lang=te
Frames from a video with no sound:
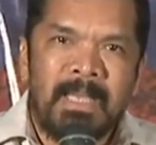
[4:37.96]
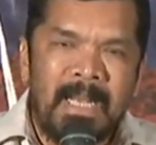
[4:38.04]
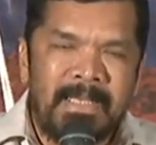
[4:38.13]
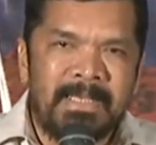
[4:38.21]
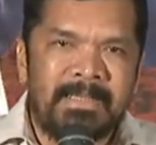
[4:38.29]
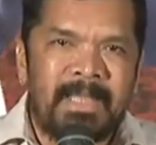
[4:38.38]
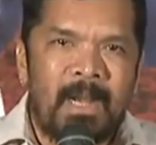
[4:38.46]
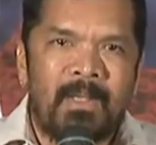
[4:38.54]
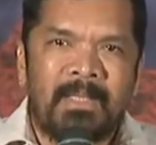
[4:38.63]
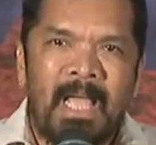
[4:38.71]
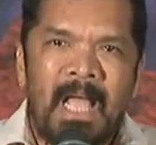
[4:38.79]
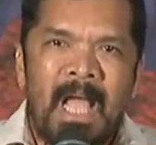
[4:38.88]
గెలిచిన
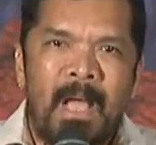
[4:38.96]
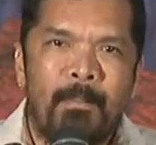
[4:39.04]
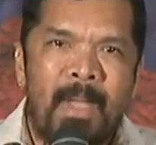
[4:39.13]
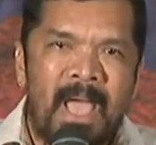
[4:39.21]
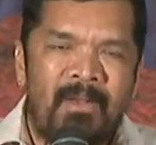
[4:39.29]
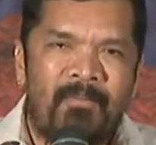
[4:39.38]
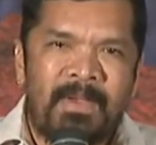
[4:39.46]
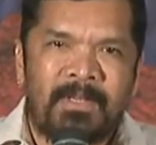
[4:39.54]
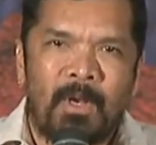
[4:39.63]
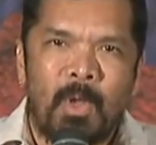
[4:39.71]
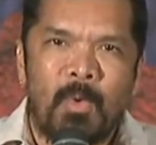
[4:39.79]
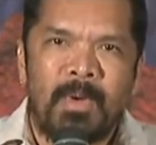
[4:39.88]
తర్వాత ఆ
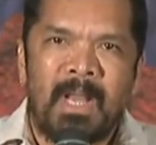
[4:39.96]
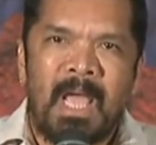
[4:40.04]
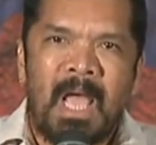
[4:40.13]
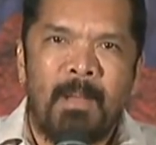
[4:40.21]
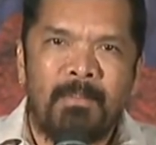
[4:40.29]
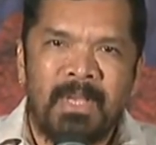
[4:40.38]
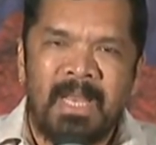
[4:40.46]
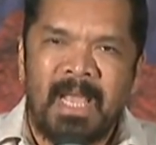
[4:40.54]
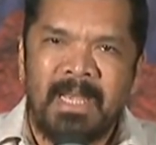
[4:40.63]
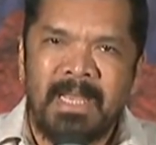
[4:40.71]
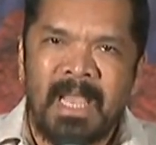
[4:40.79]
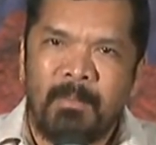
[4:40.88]
మేనిఫెస్టోలో ఉన్న అన్ని
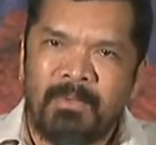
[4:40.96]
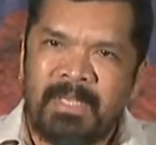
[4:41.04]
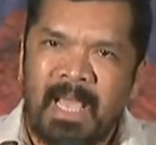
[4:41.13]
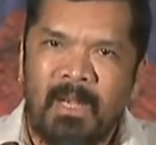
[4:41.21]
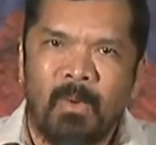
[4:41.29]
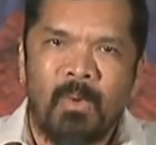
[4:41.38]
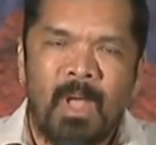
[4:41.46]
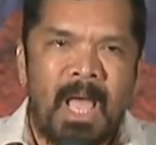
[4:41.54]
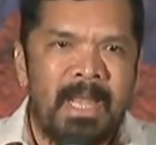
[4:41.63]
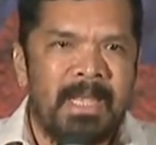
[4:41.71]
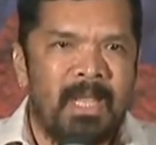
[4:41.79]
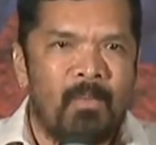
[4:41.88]
అన్ని అంశాలు
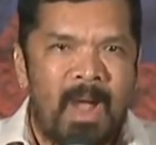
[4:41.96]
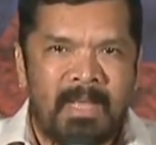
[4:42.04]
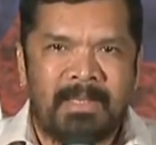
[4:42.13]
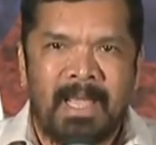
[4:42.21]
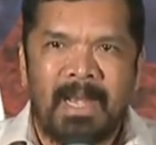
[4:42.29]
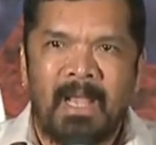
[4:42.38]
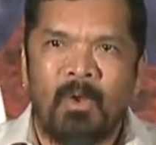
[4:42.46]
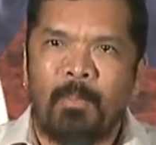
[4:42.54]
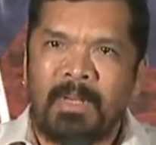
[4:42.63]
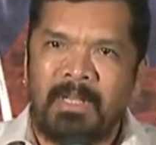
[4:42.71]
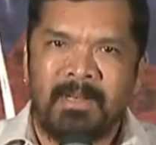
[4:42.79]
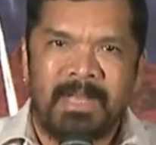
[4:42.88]
అన్ని వాగ్దానాలు
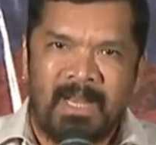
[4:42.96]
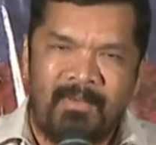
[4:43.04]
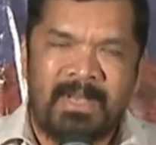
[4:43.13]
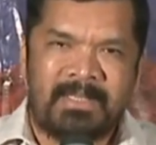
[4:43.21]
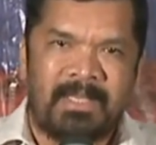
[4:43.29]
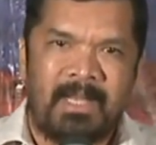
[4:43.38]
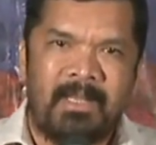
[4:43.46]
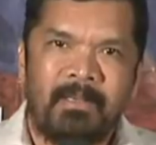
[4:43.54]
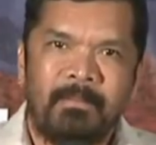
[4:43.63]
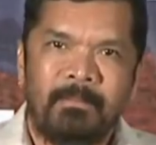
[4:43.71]
ప్రజలు నెరవేర్చాలి